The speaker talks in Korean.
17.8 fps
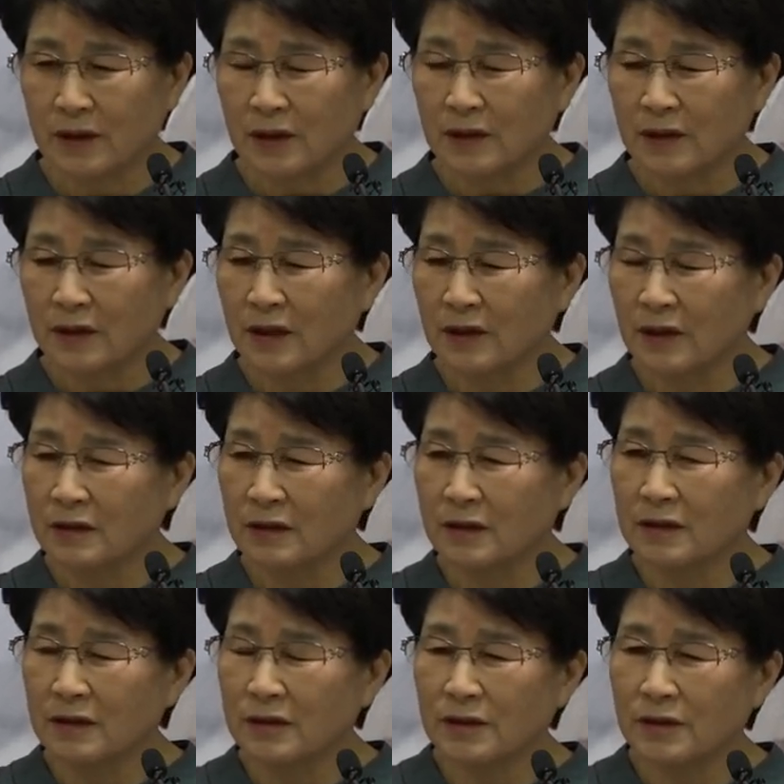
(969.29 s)
내가
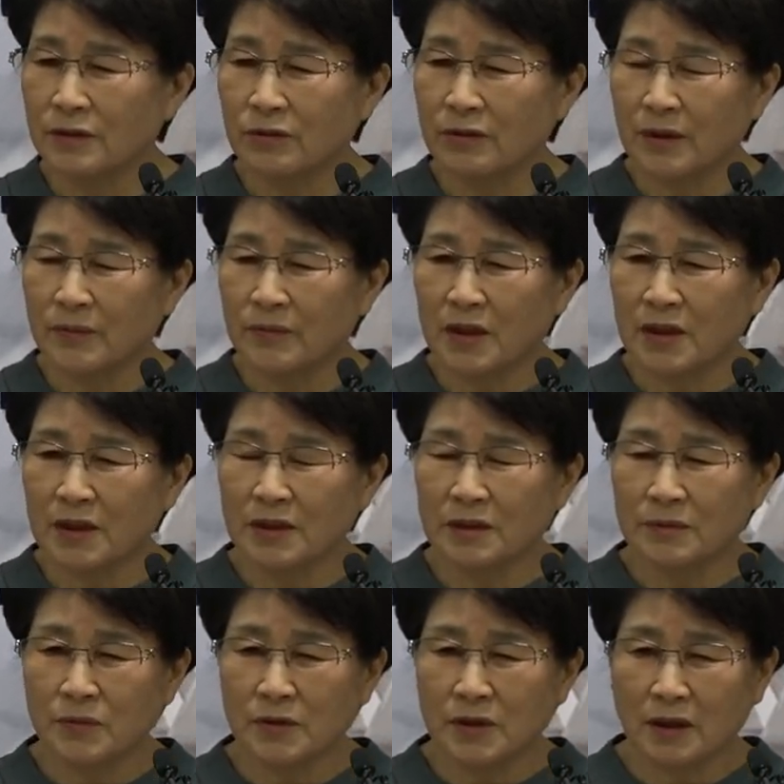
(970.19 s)
그리스도와 함께
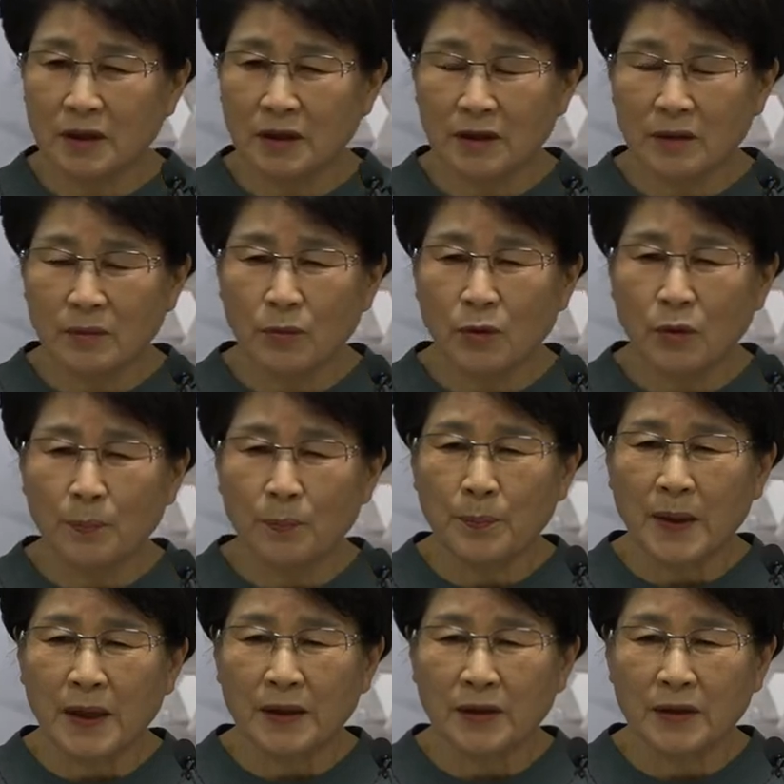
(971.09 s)
십자가에 못
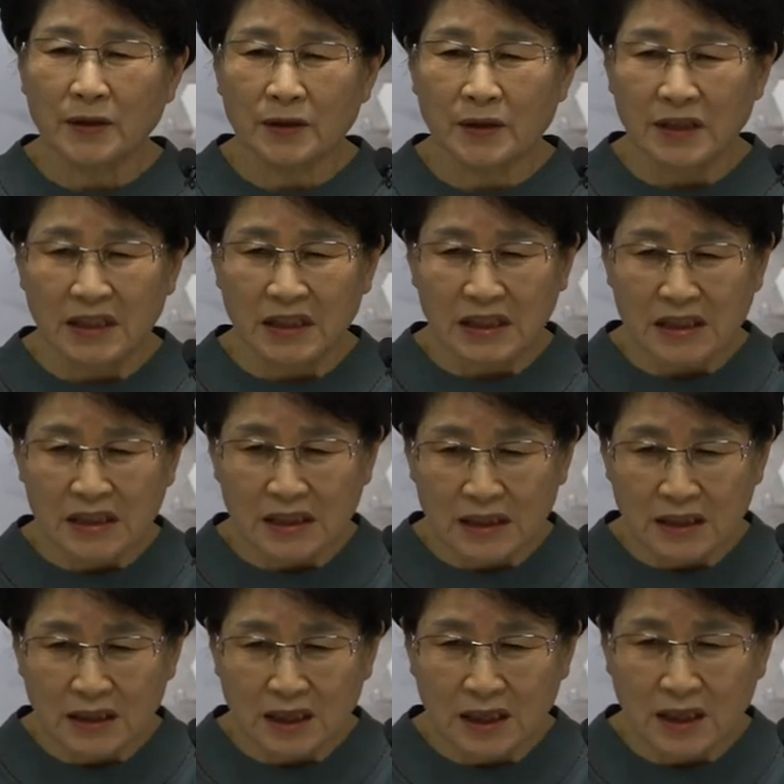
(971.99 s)
박혀
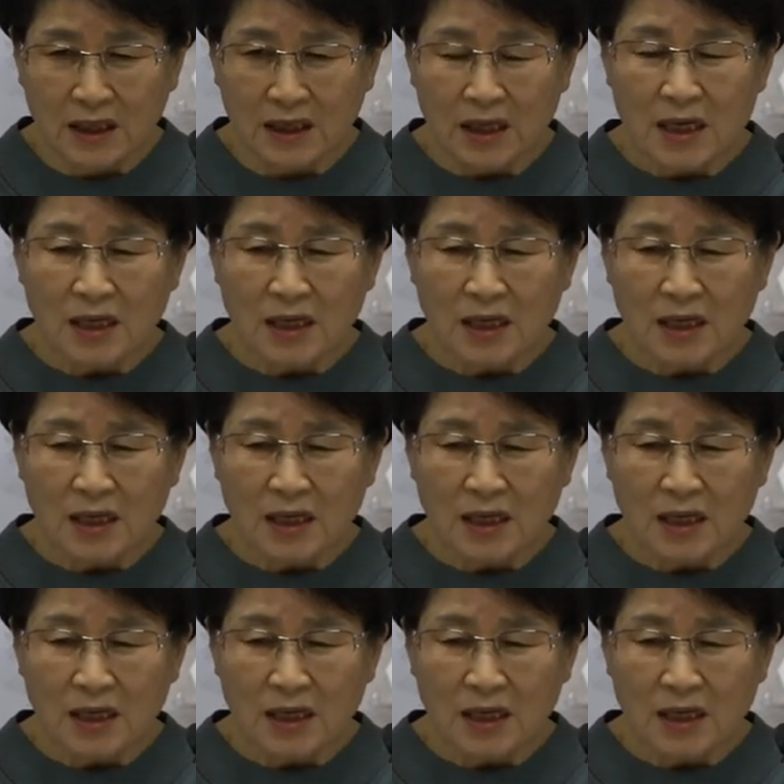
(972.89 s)
있으나